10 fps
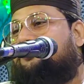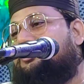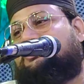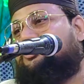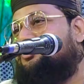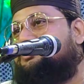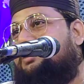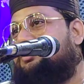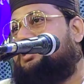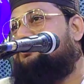হজে যখন
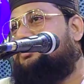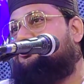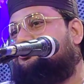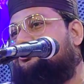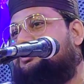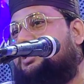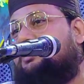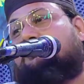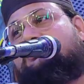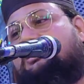যাবেন ইবাদত করতে
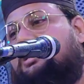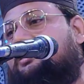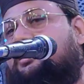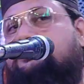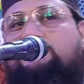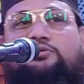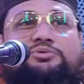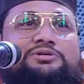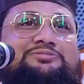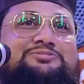গেলে মাথা খালি রাখতে হবে